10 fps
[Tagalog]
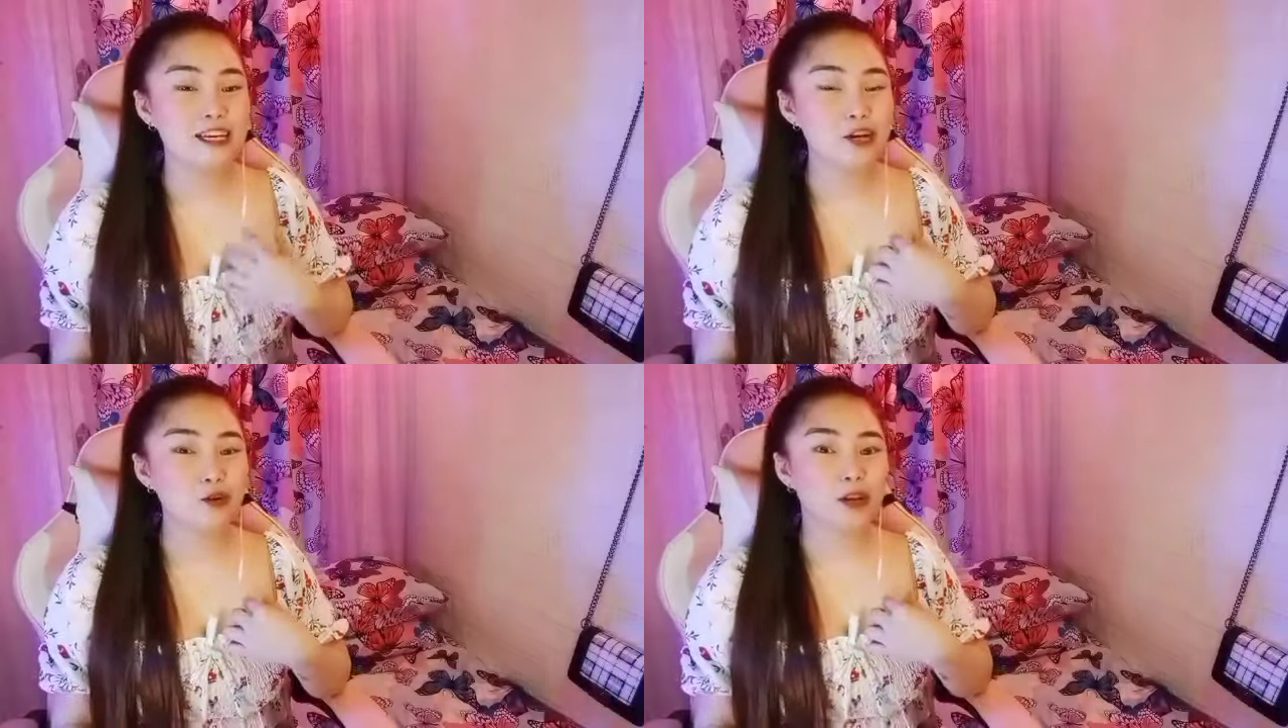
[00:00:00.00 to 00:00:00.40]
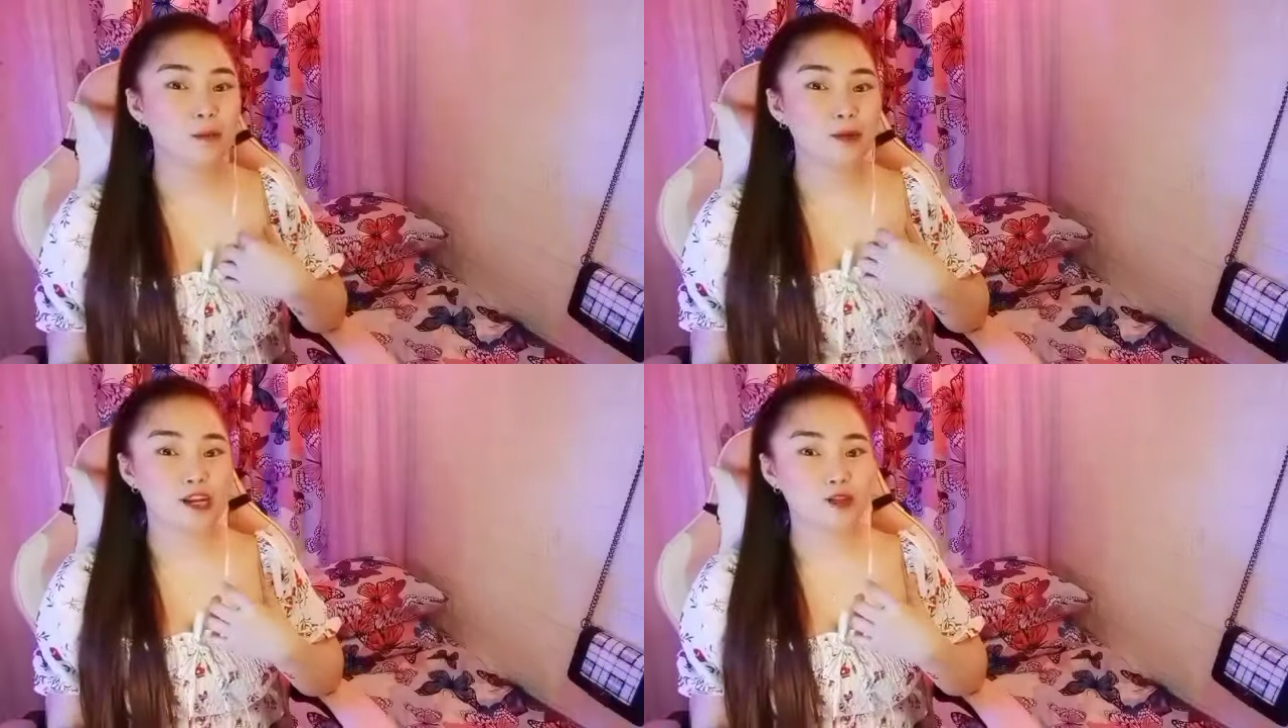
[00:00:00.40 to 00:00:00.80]
Ano yan?
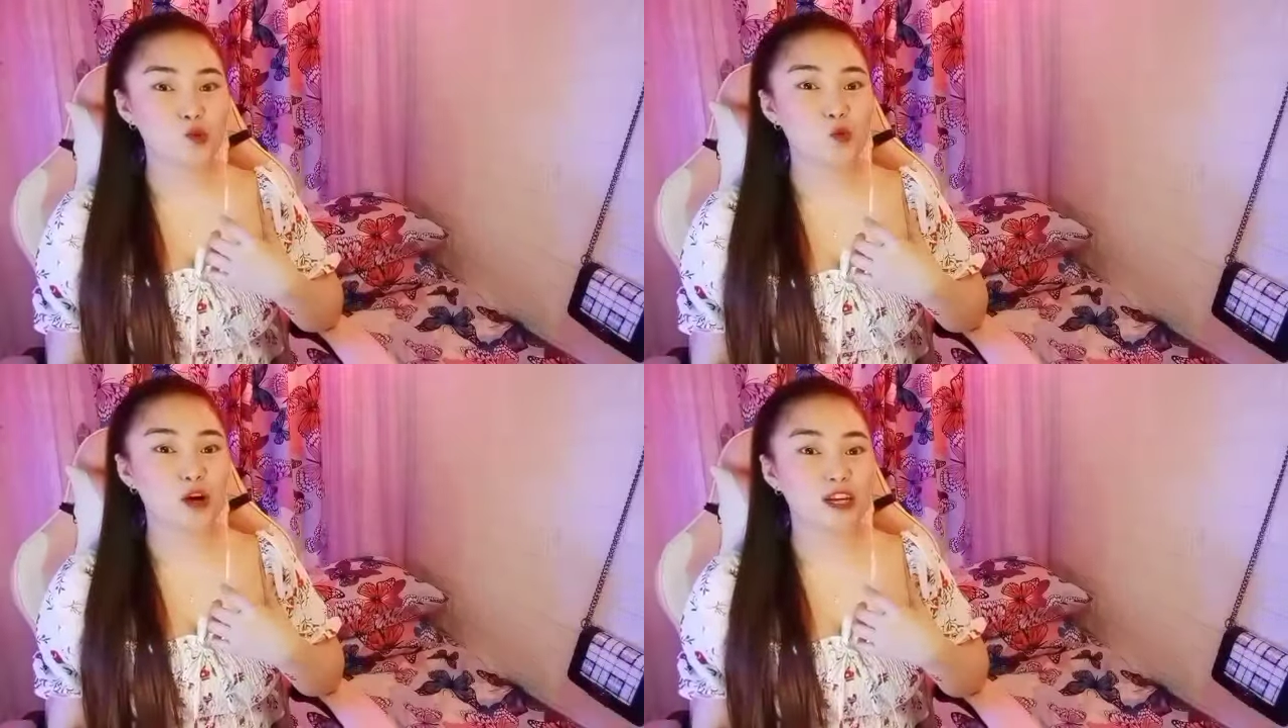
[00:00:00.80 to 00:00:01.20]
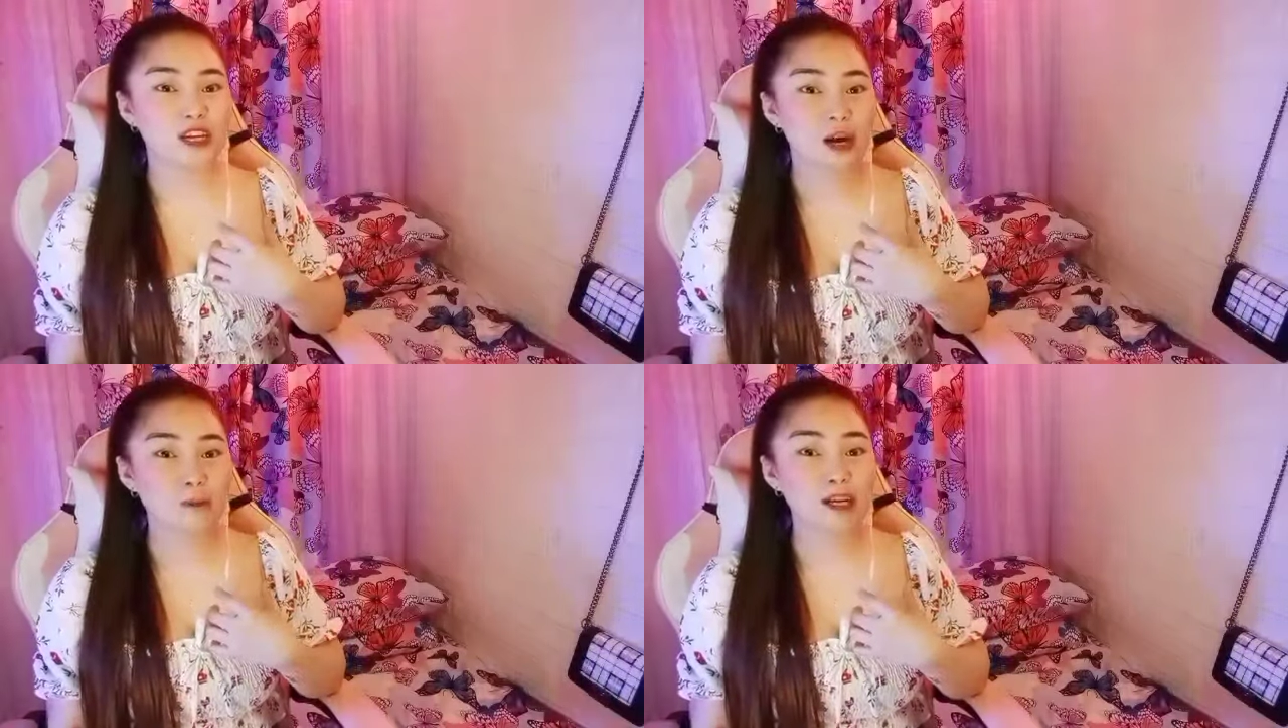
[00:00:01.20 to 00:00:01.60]
Parang suka
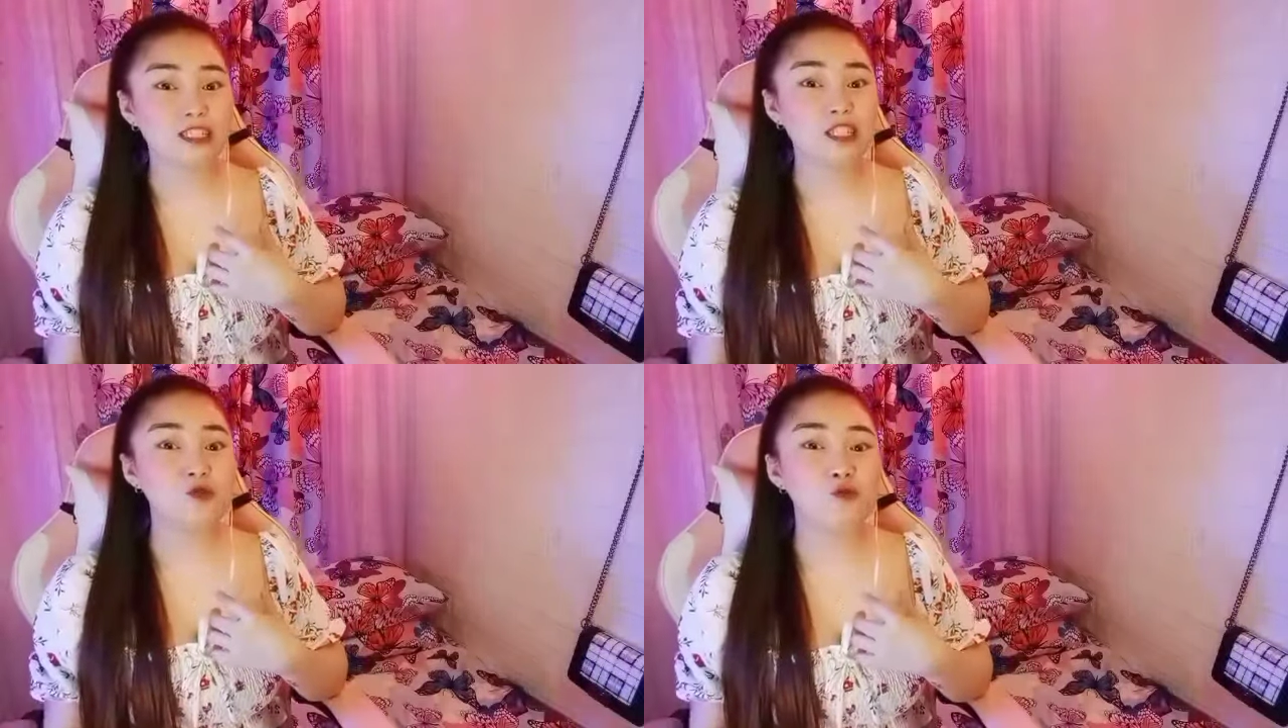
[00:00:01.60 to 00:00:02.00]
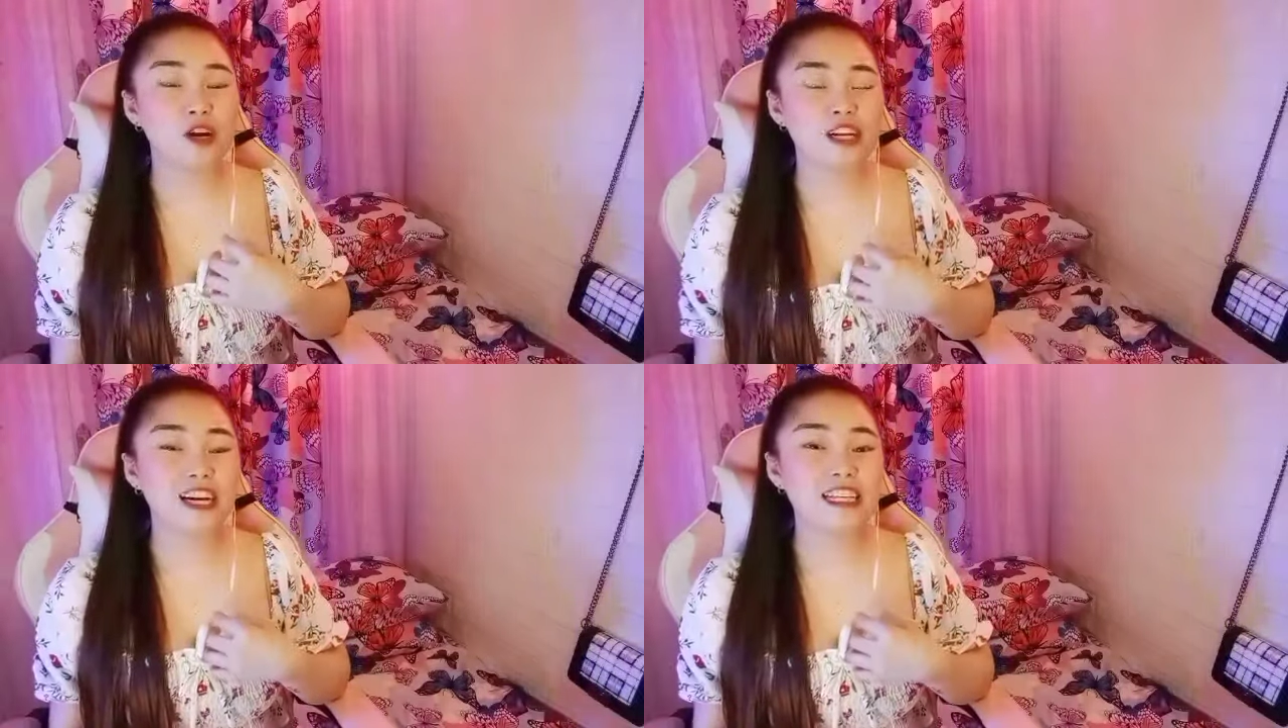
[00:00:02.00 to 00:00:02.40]
na, eh,
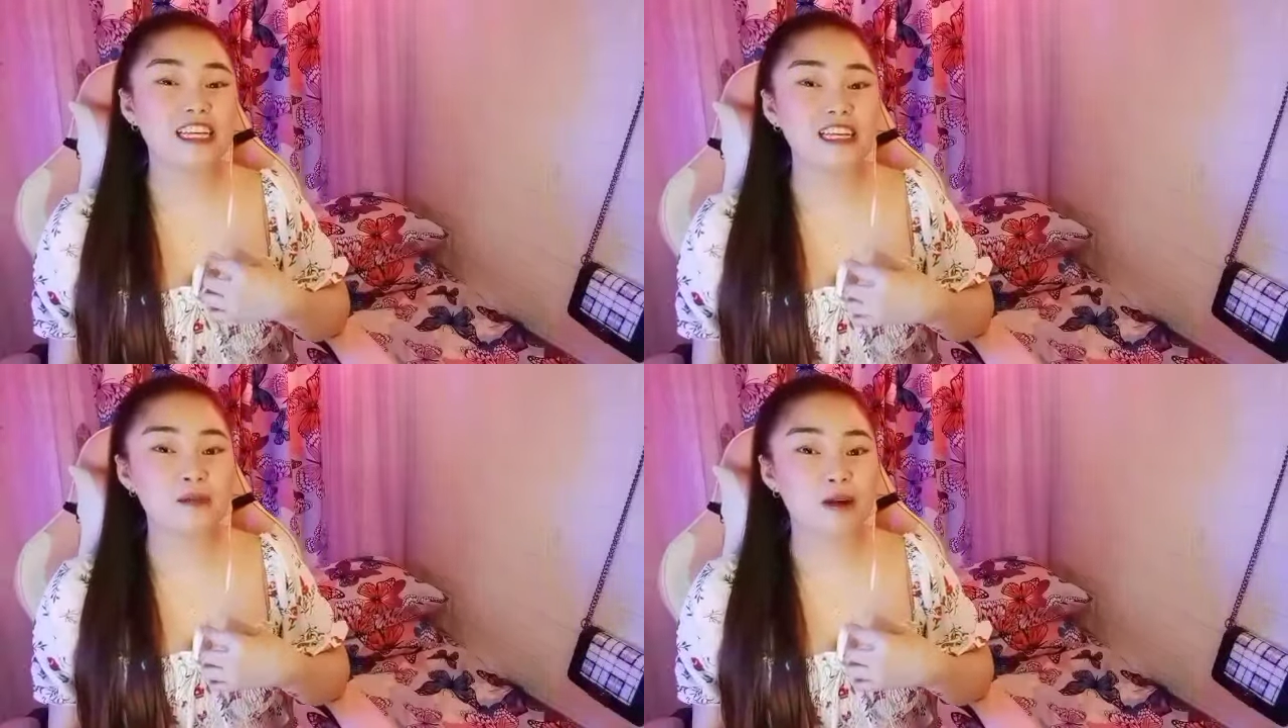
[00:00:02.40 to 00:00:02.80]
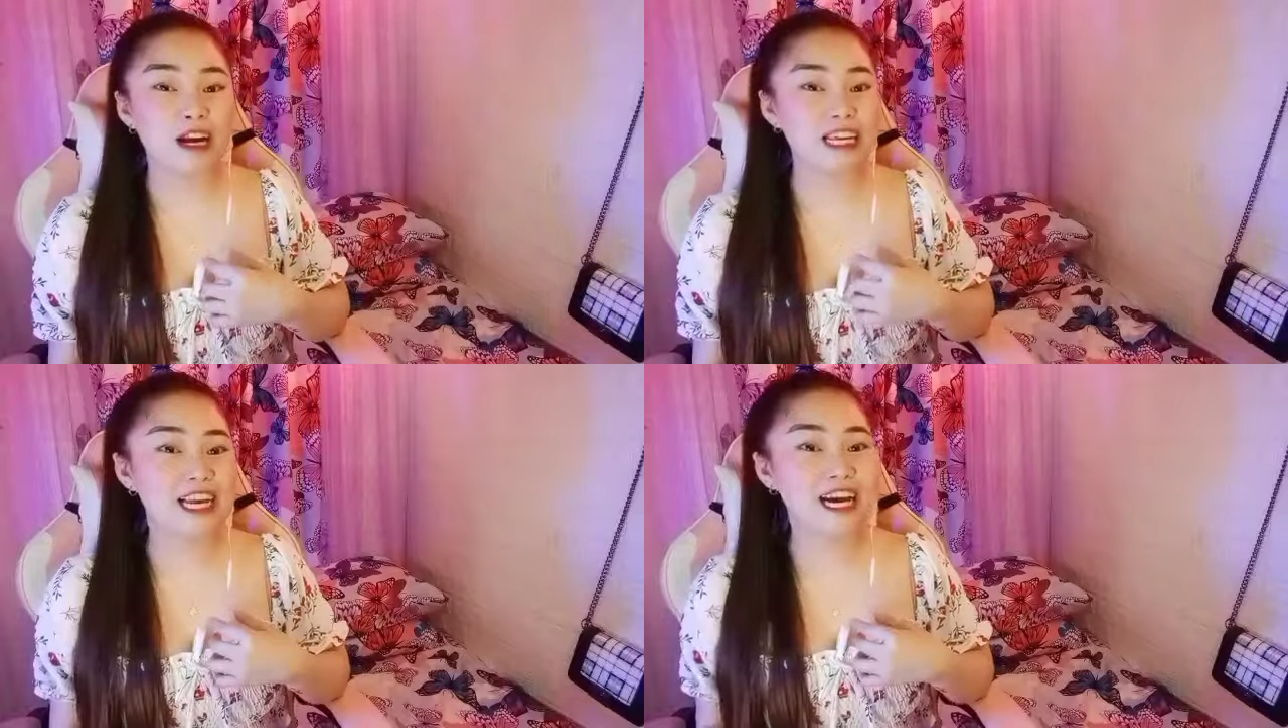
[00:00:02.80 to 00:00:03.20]
sinuka na nga ng iba,
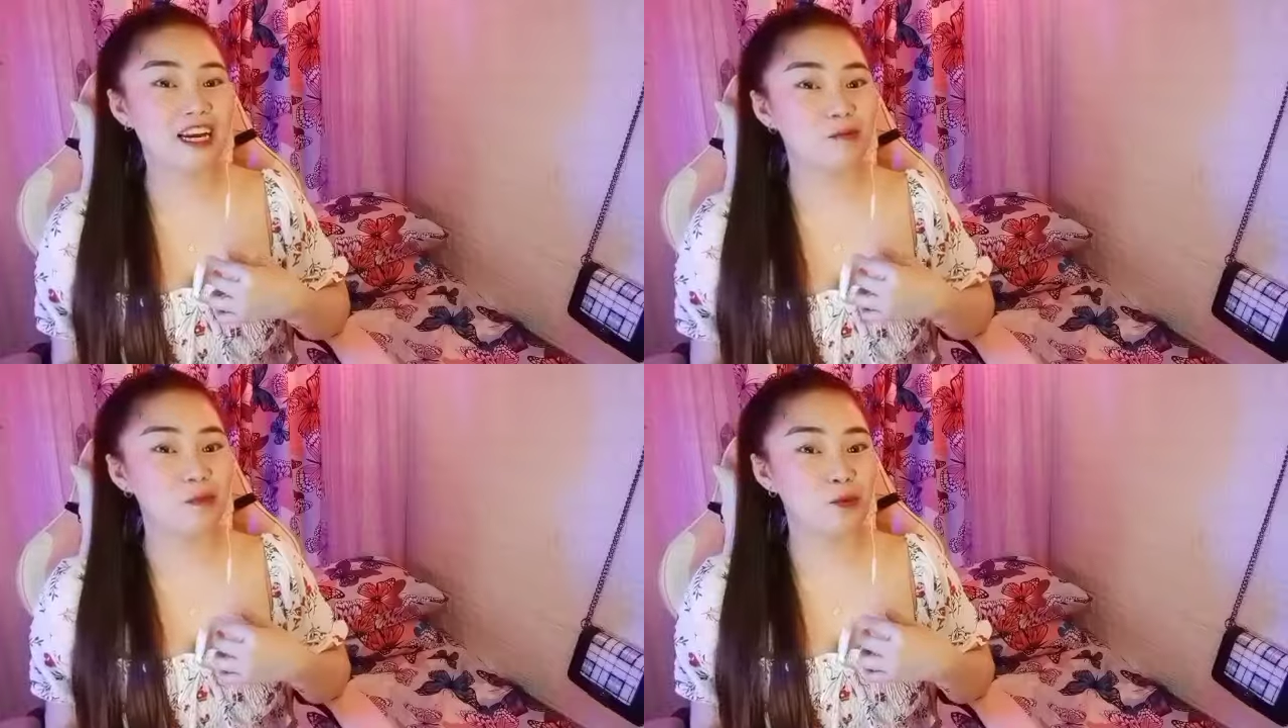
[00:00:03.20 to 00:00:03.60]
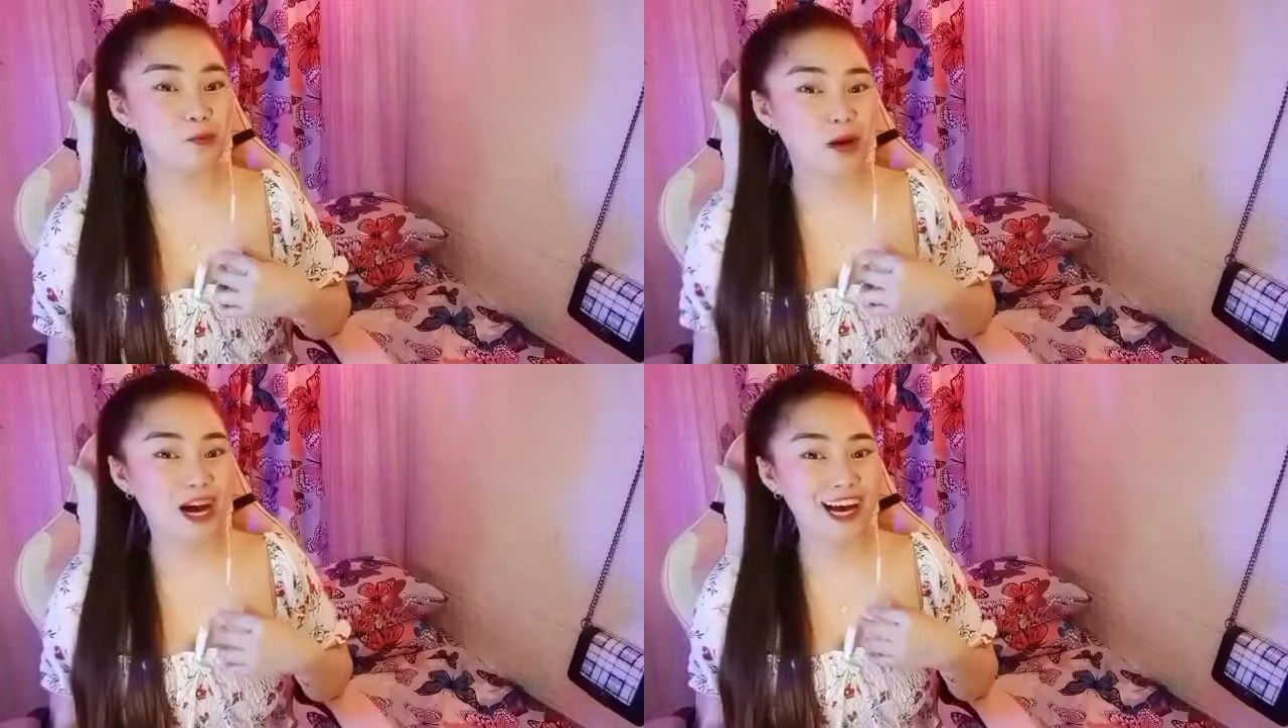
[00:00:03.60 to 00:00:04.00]
kinain mo
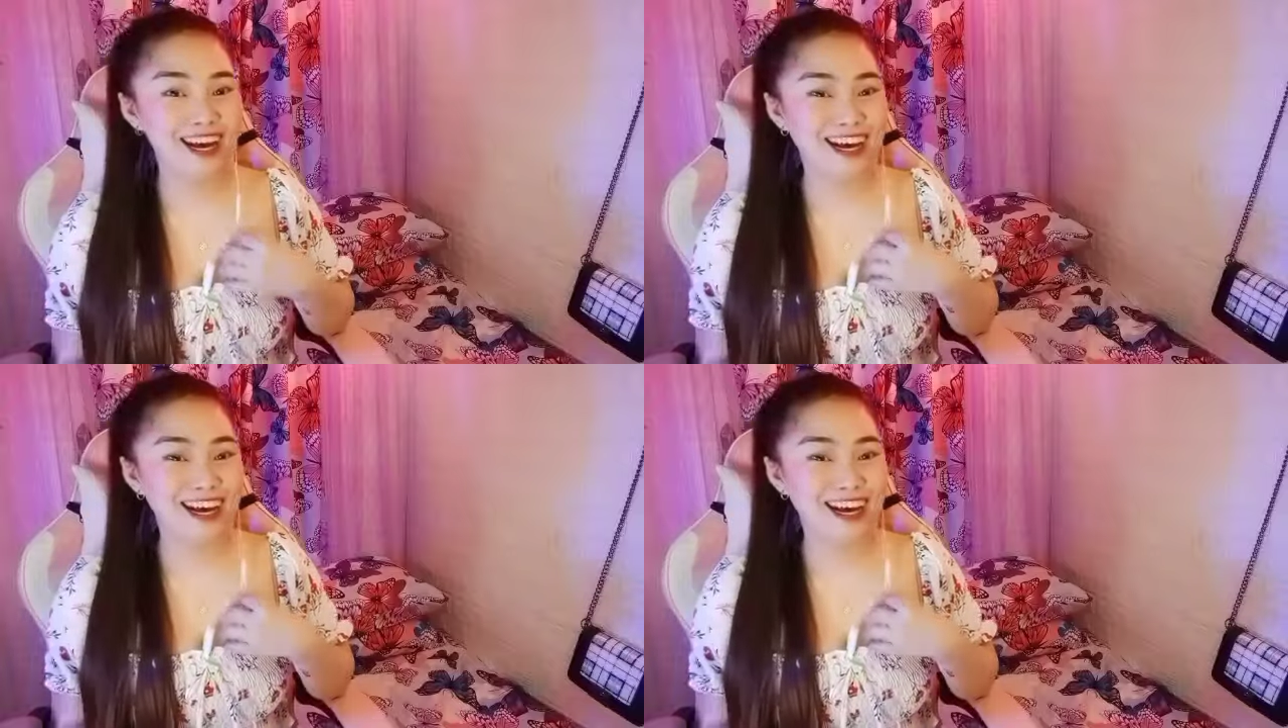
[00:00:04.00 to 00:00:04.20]
pa.